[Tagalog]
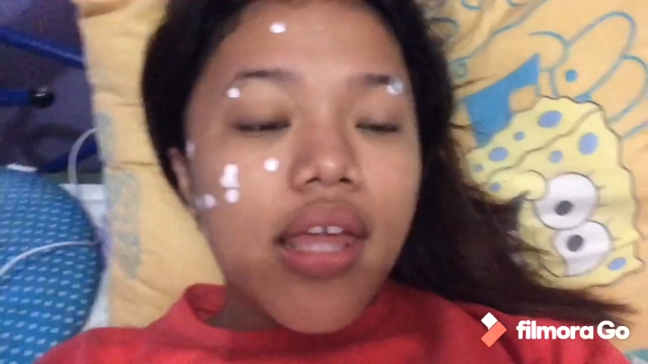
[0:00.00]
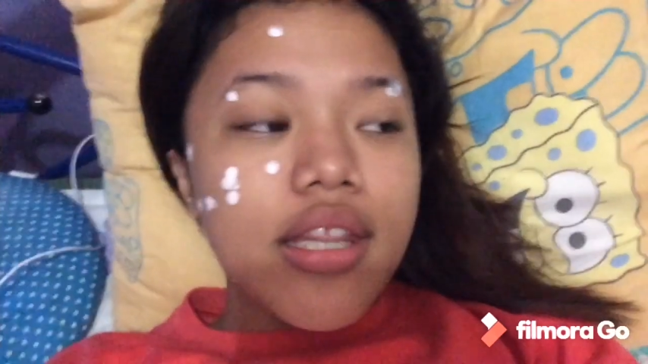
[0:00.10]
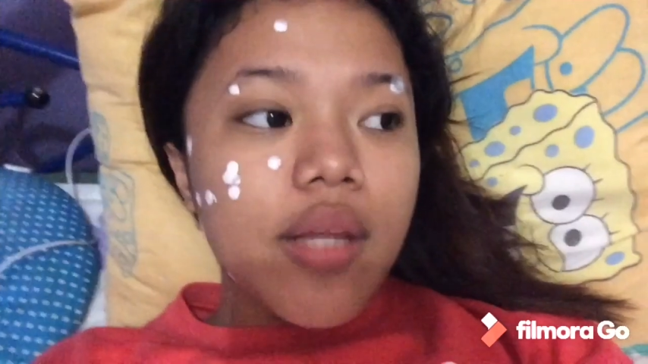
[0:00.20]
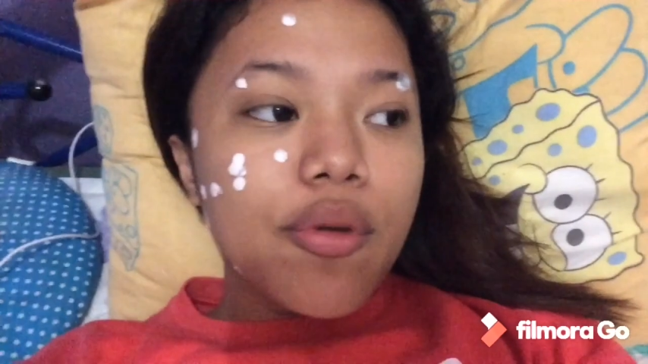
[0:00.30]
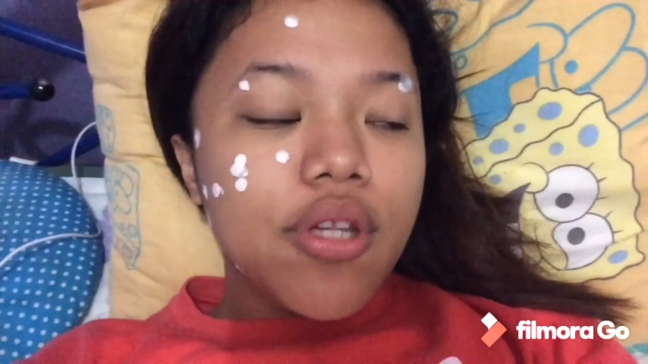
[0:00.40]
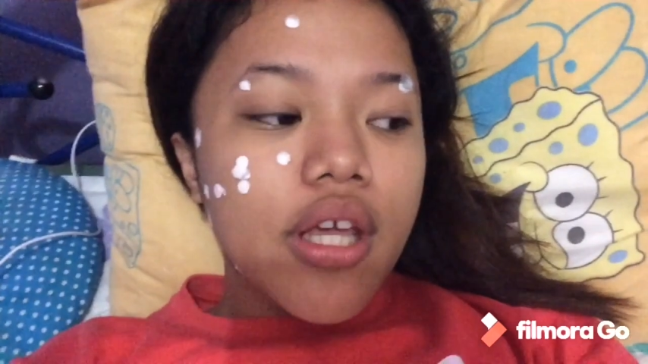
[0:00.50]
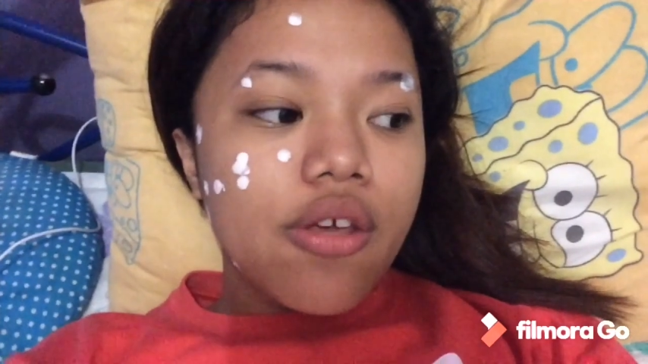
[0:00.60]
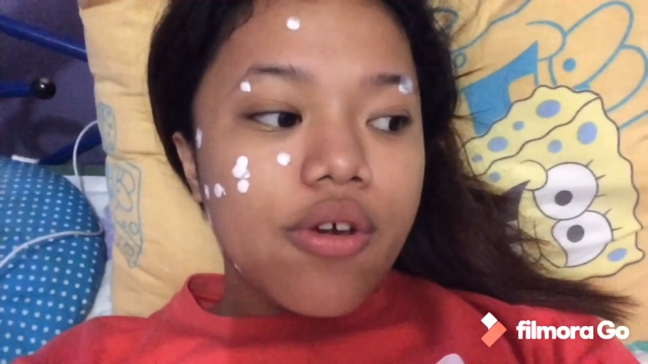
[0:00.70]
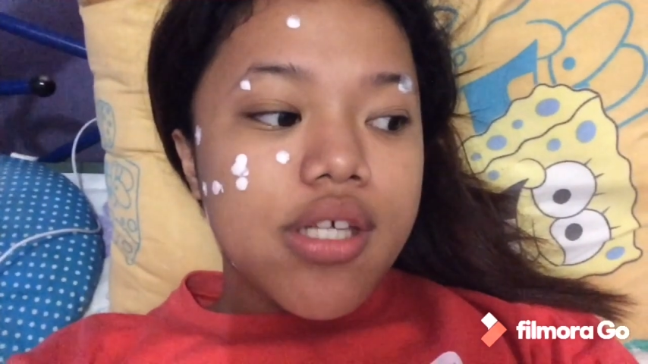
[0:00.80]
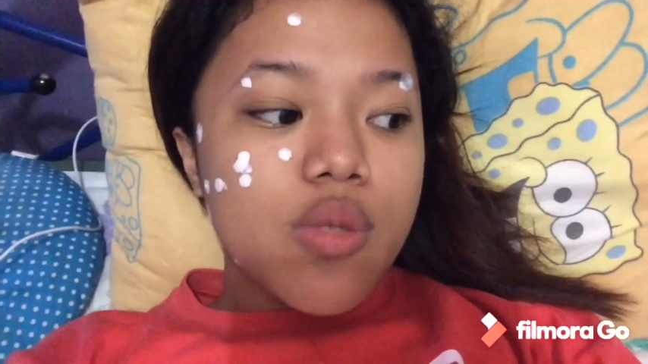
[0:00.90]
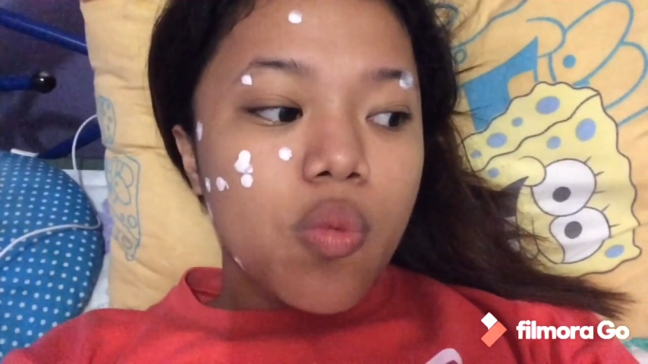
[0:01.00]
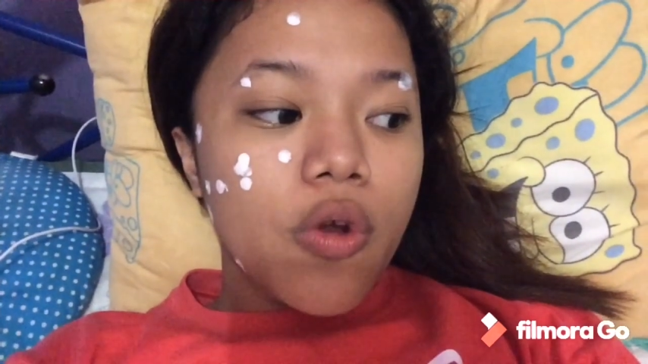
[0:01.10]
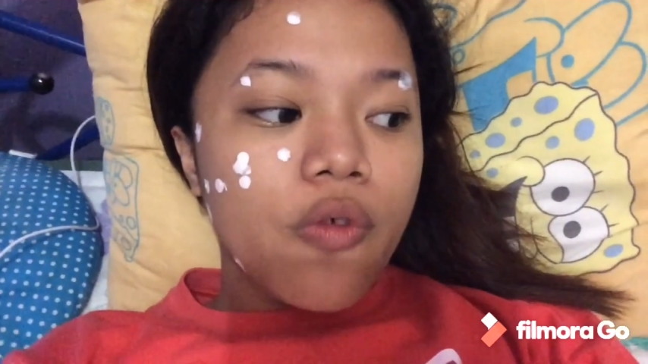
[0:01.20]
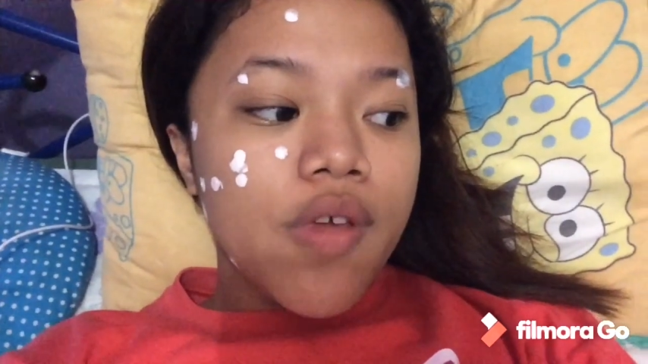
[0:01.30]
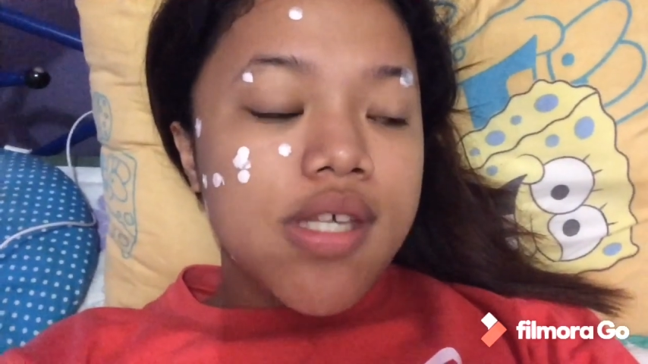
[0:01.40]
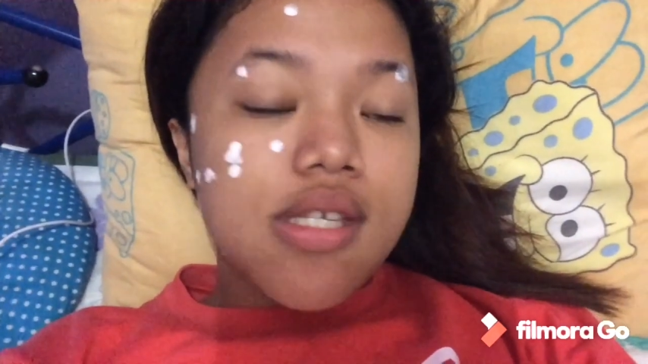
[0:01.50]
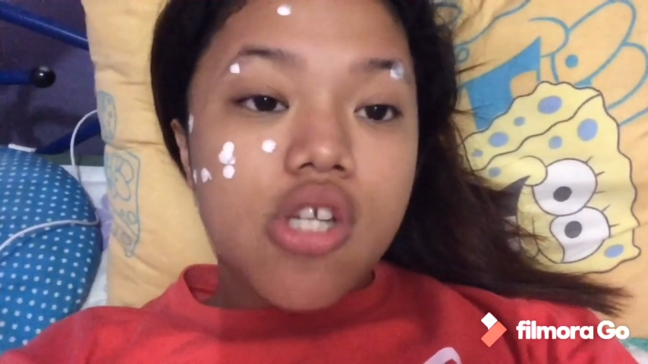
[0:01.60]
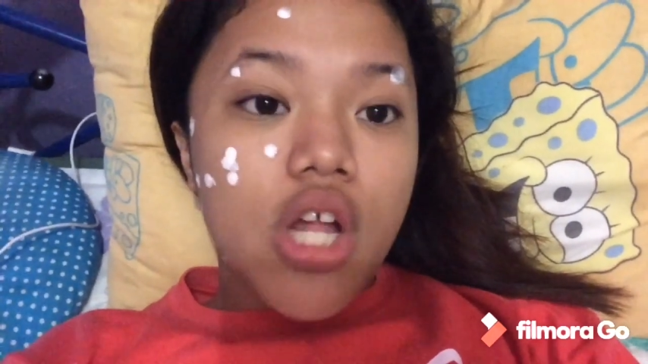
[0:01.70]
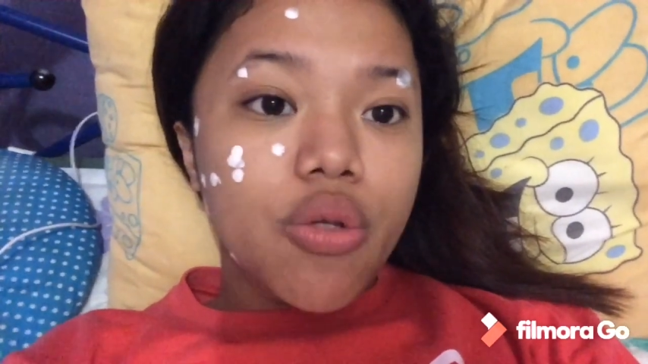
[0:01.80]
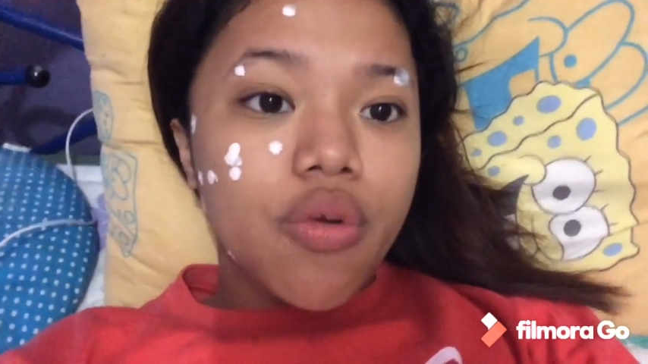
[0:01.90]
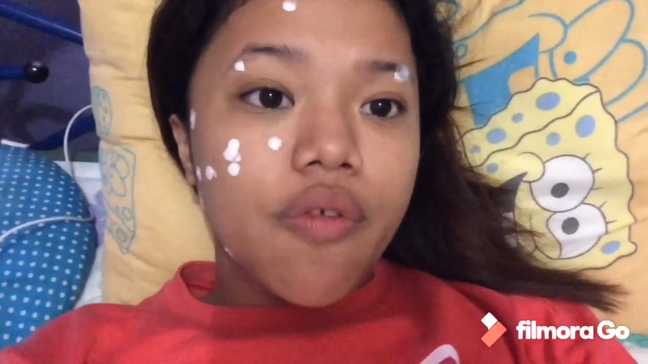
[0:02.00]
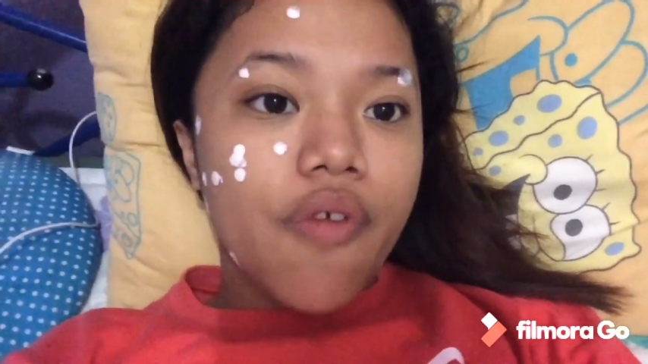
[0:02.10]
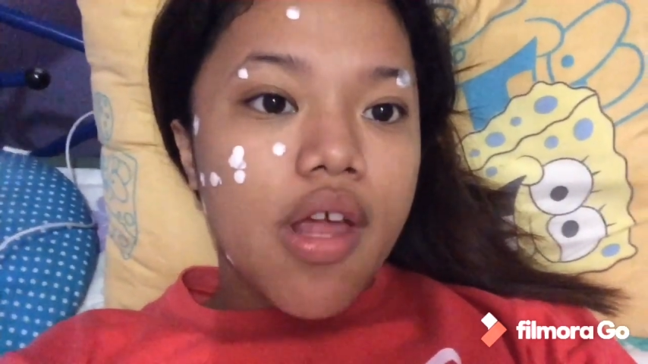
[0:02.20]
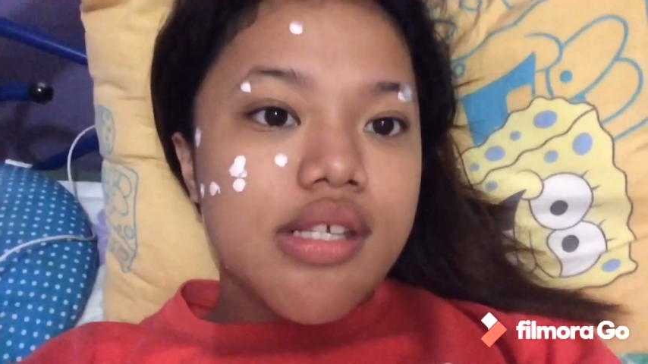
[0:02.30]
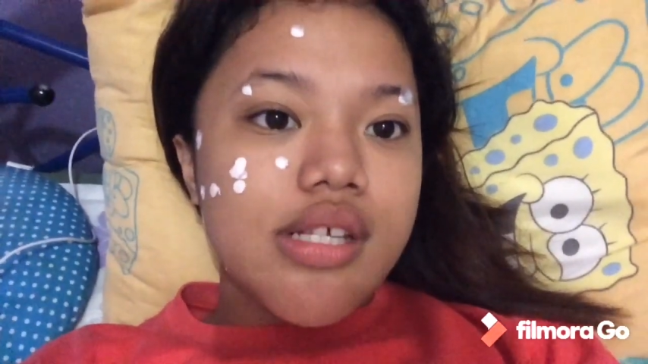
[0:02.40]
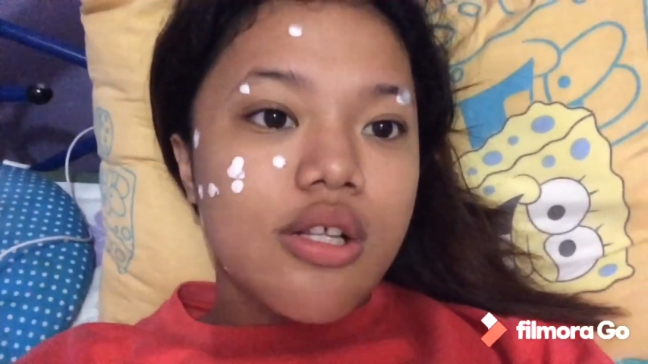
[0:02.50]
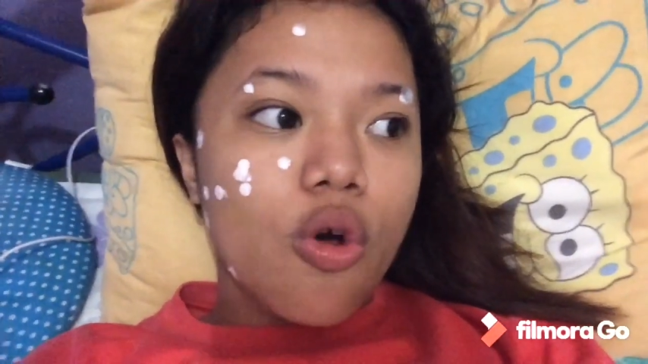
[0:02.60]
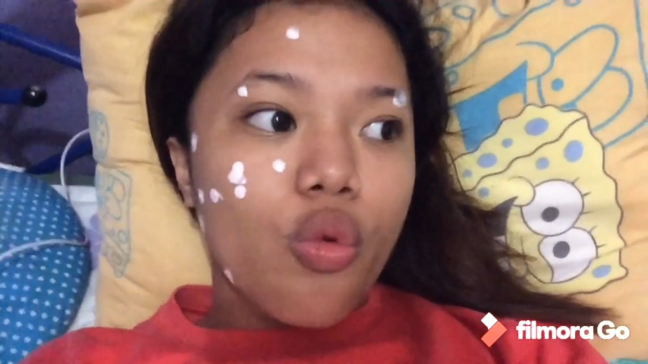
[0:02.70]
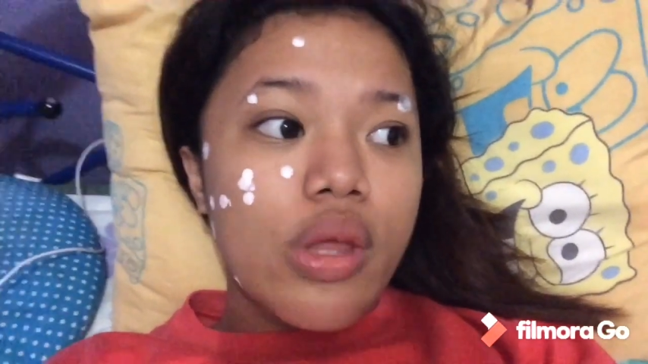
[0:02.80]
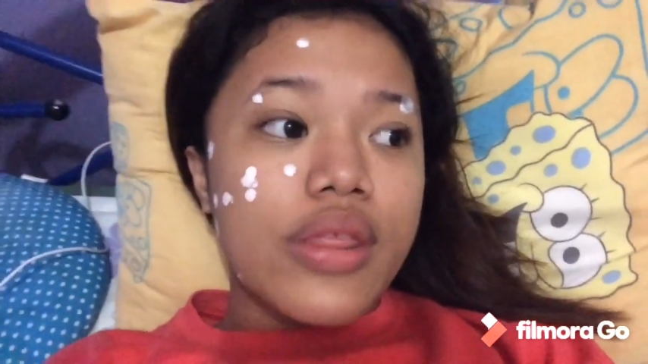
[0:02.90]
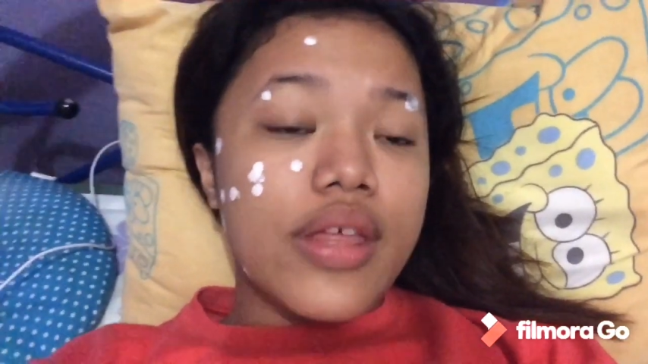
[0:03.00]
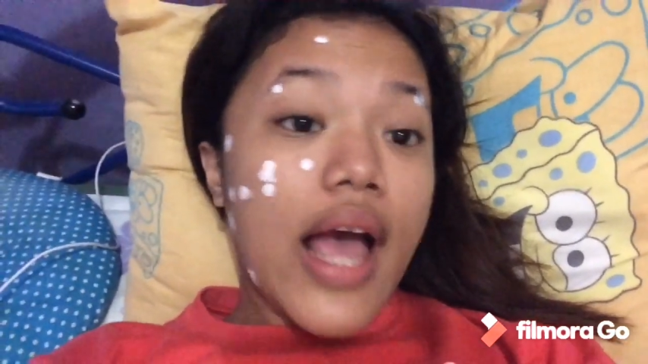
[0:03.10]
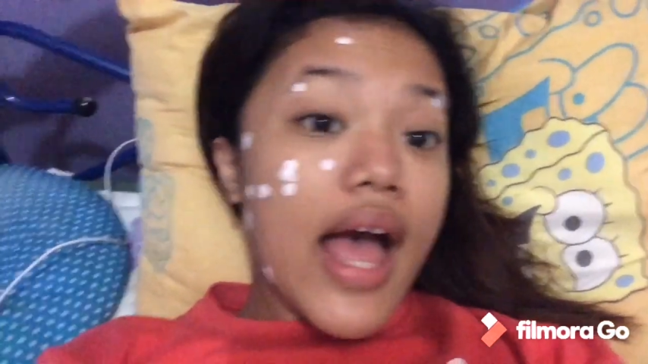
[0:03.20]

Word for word: And Timoteo is one of his childhood friends along with